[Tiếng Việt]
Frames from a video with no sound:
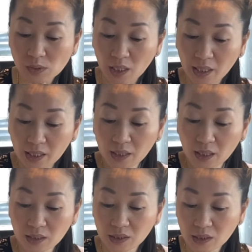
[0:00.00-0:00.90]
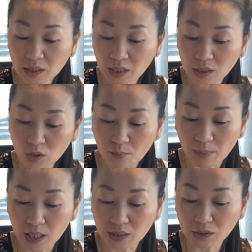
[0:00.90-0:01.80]
hay dương nè dòm
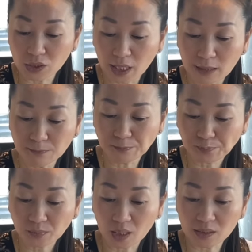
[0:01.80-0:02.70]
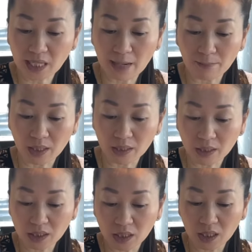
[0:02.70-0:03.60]
bờ lưng chén đã xàm bờ
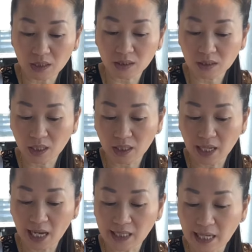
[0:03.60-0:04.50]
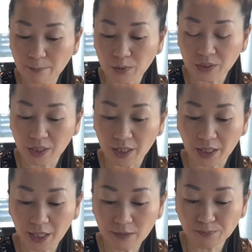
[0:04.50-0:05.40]
lưng dương ngọt trời cà nhằm mệt
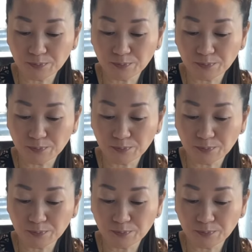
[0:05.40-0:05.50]
tỉ